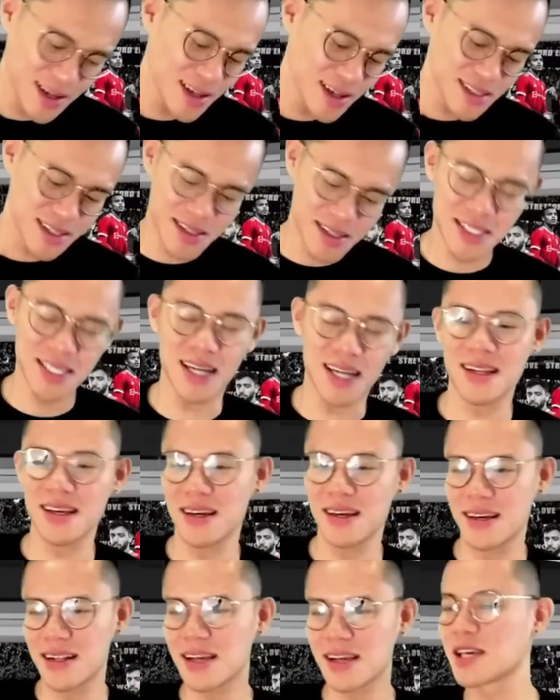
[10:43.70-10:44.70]
chắc chắn
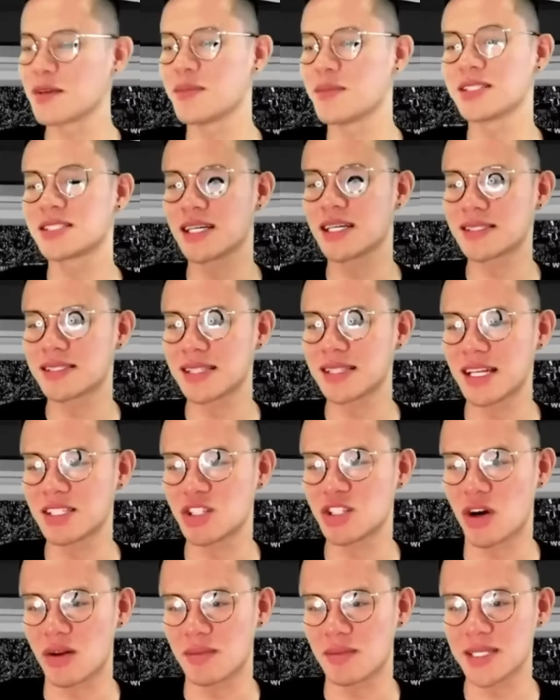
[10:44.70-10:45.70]
ấy là Kim Min Jae sẽ
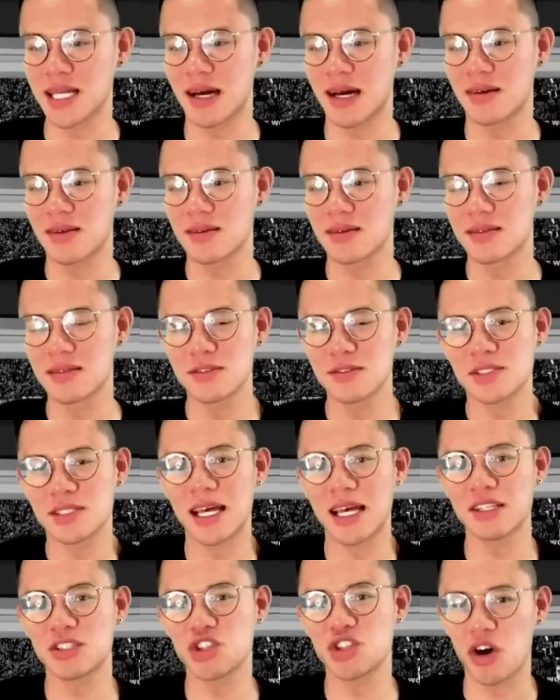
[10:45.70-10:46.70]
chọn làm sao?
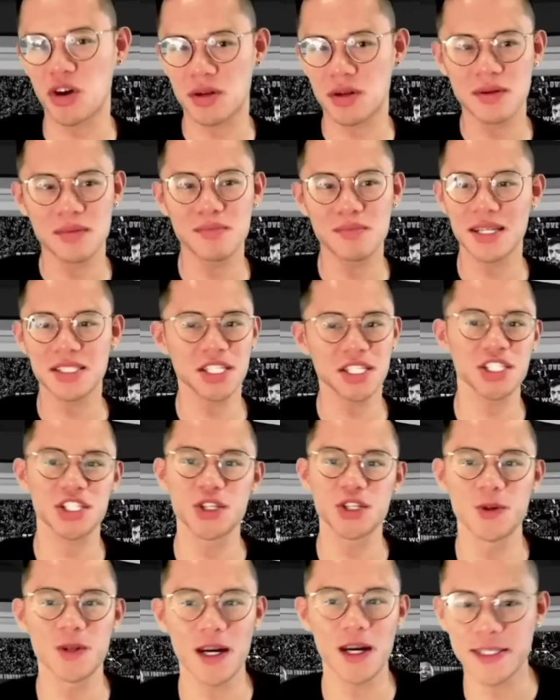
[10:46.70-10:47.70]
Sẽ chọn
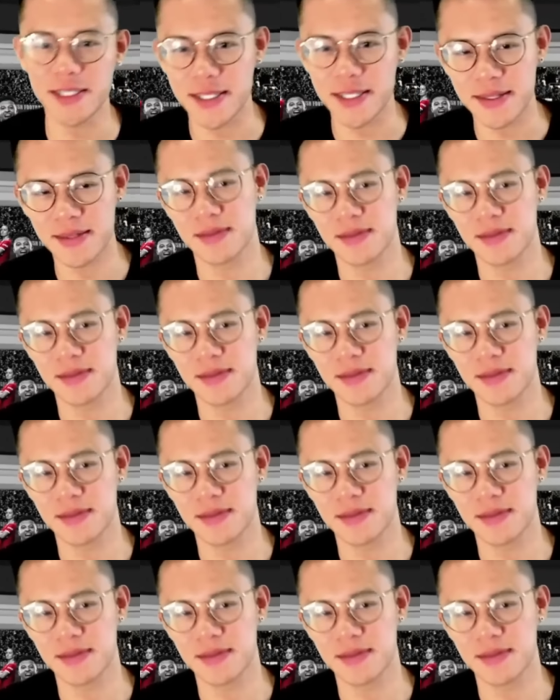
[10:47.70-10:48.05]
Manchester United.